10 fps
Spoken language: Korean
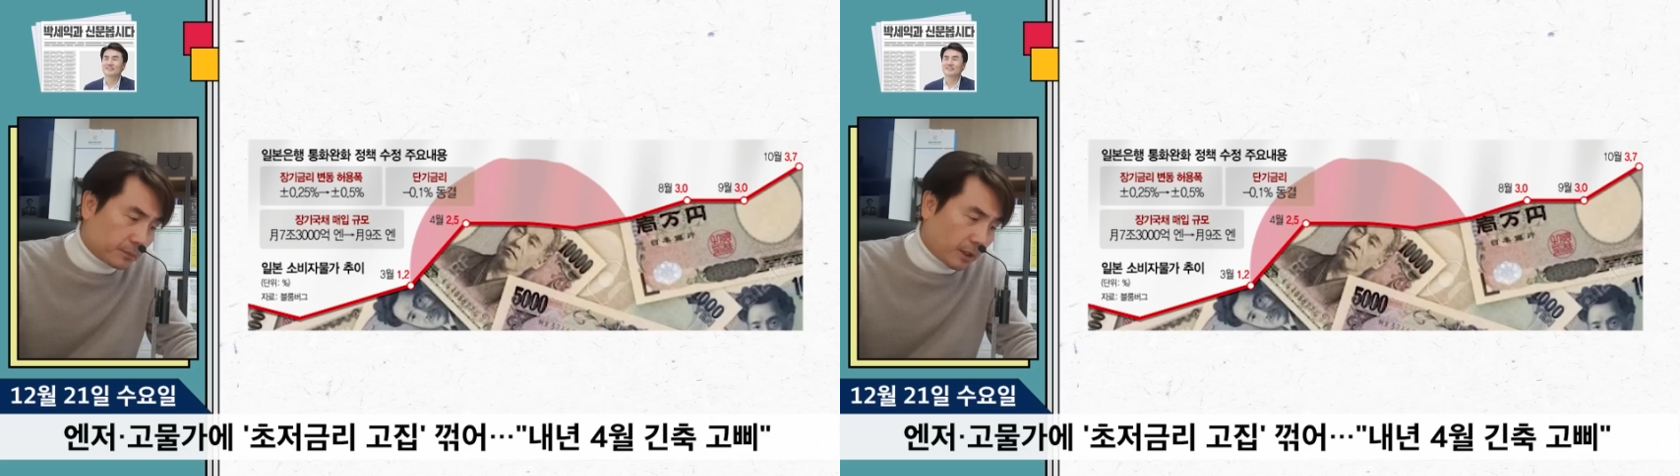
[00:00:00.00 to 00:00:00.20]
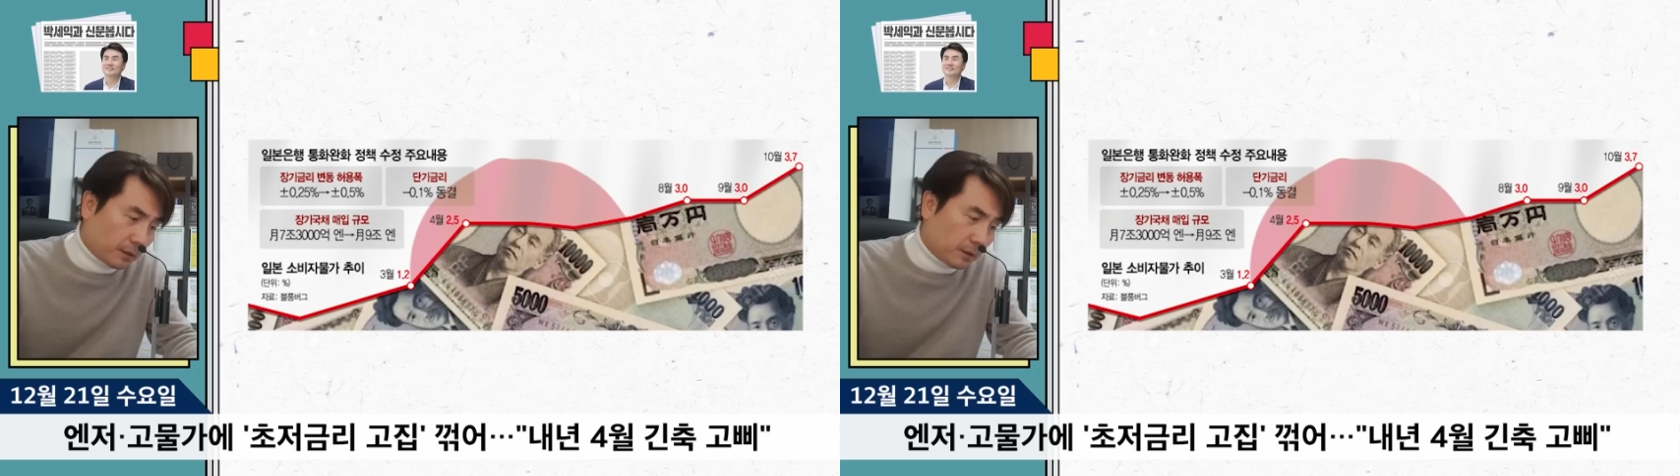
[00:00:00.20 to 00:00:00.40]

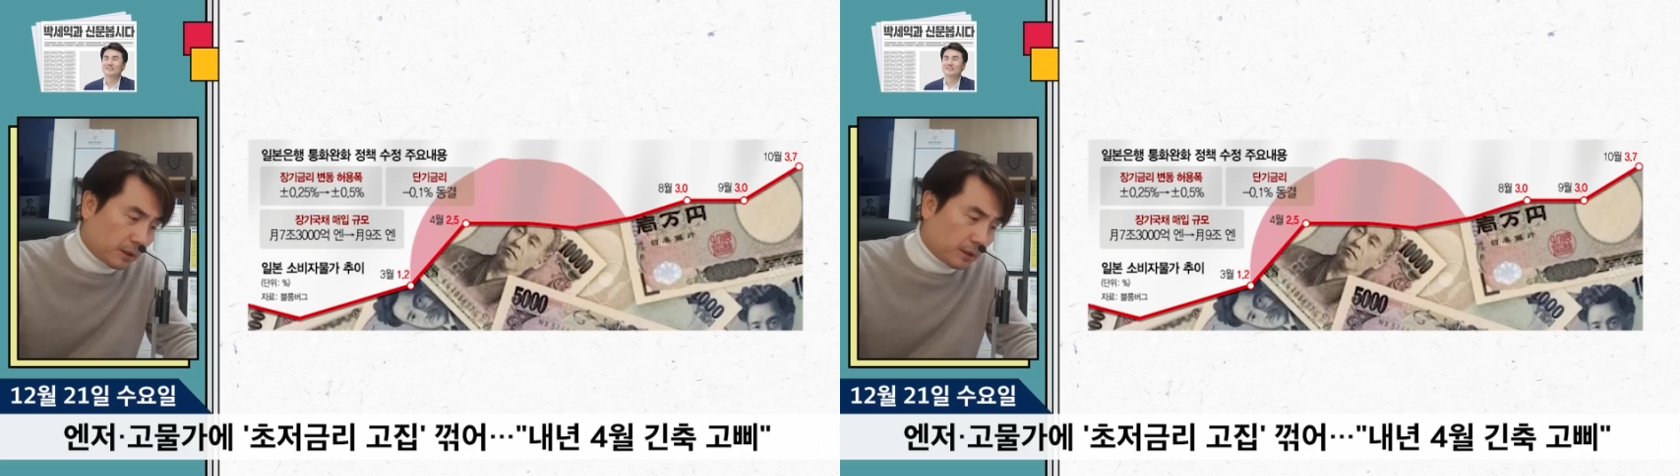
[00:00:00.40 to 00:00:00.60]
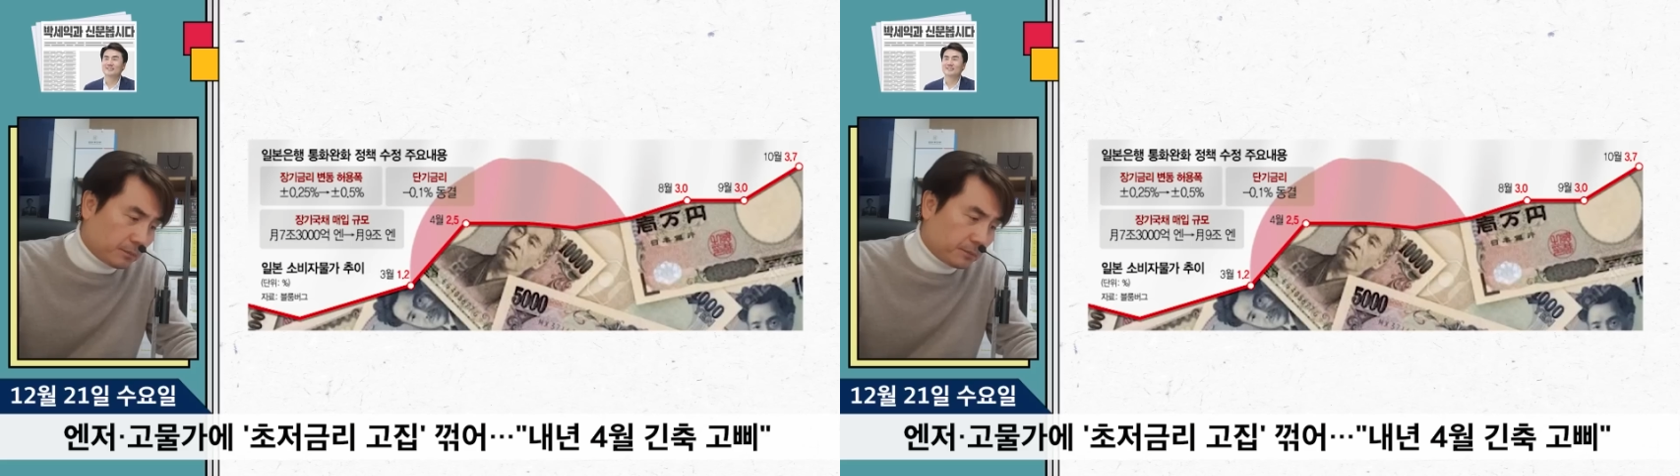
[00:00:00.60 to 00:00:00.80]

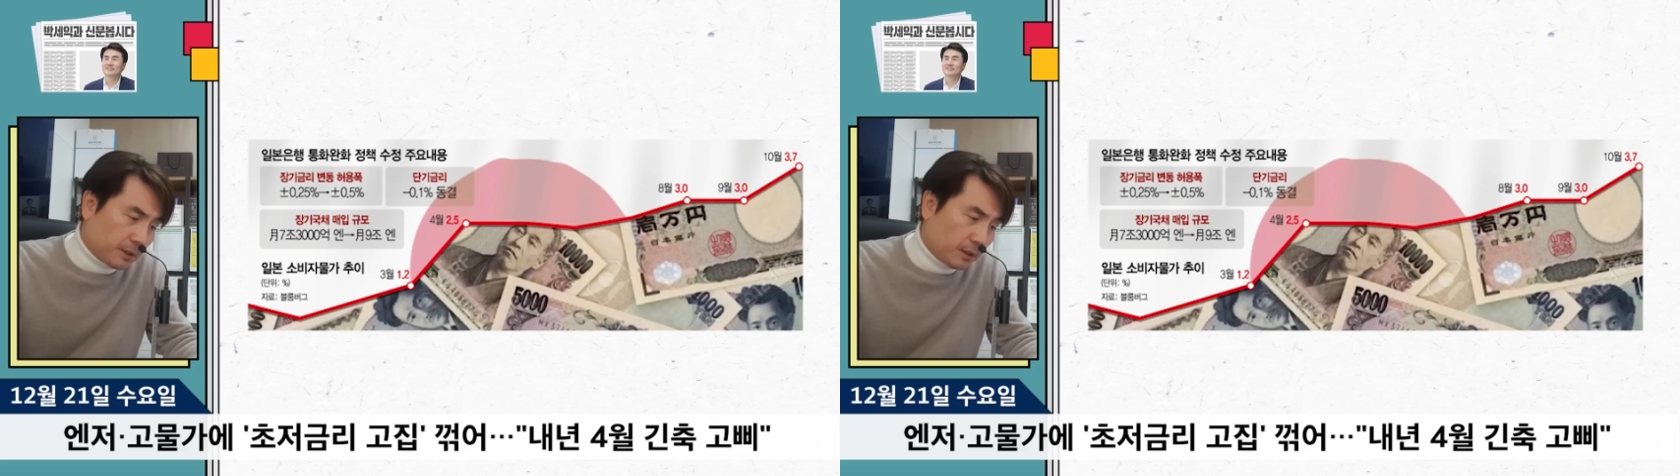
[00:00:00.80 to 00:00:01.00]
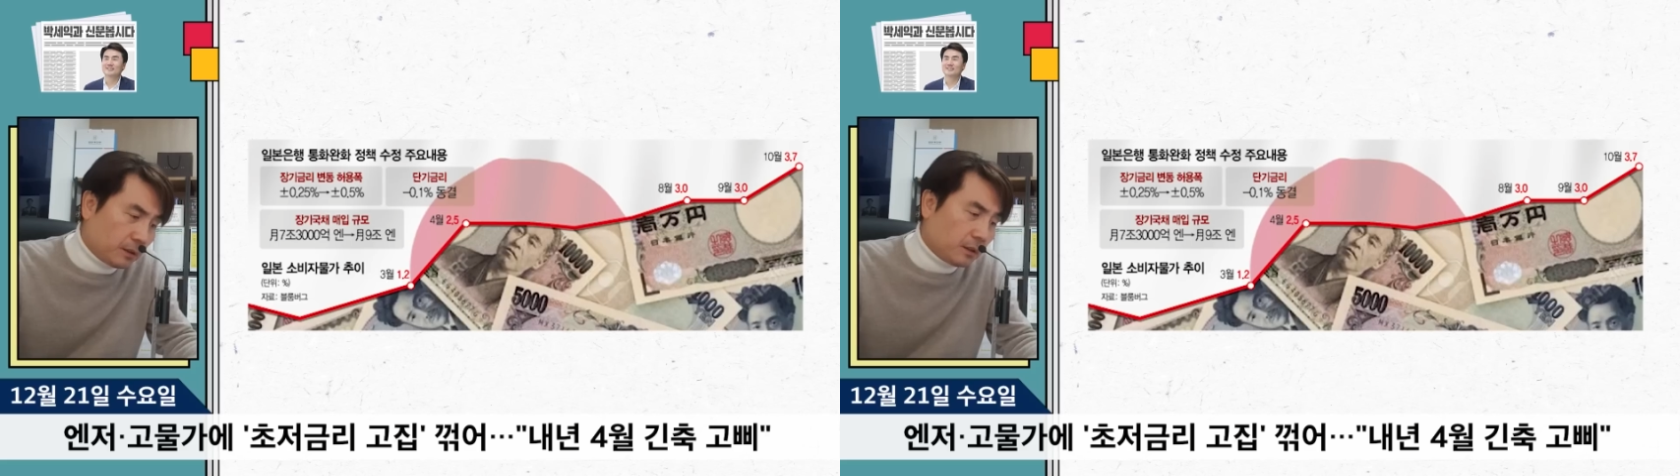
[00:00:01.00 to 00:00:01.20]

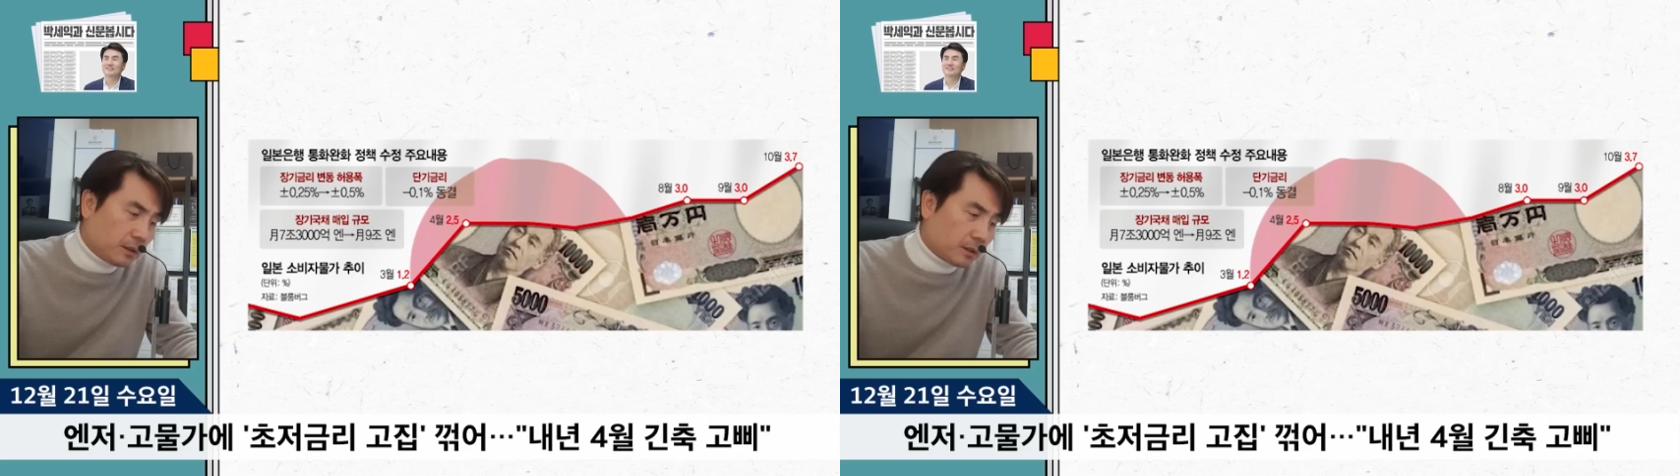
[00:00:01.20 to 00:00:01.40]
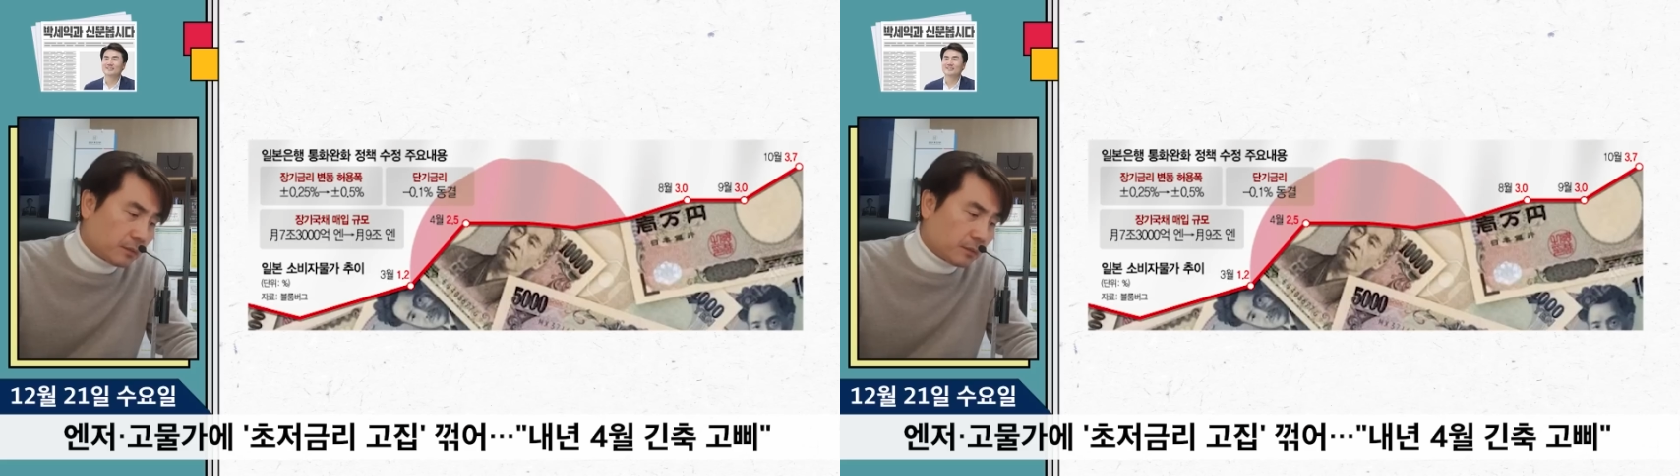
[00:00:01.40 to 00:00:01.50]
단기금리는